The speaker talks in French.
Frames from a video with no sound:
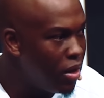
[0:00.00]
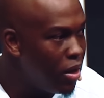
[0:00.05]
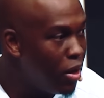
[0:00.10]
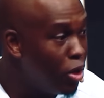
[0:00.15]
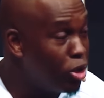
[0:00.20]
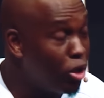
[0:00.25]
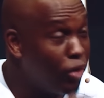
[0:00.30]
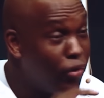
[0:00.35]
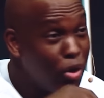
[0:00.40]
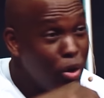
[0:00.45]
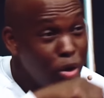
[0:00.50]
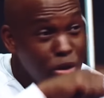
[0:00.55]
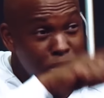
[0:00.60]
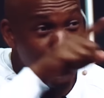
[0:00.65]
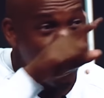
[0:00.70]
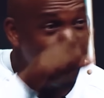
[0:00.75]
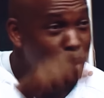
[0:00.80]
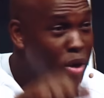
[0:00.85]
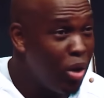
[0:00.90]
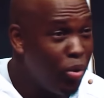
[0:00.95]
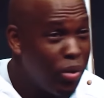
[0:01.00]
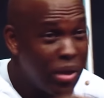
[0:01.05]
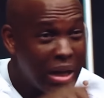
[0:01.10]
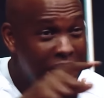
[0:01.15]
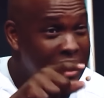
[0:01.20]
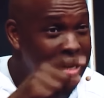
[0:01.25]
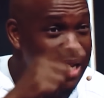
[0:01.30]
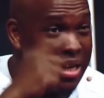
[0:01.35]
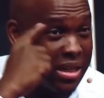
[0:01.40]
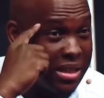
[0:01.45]
Donc pour ceux parmi vous qui ont
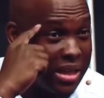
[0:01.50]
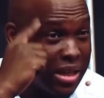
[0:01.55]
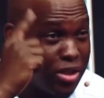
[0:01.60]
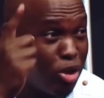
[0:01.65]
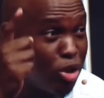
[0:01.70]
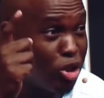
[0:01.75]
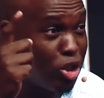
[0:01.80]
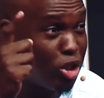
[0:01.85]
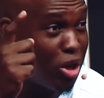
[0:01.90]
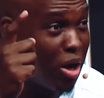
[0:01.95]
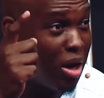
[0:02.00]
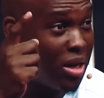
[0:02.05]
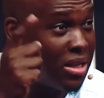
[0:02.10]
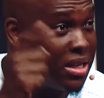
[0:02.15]
des idées, alors que vous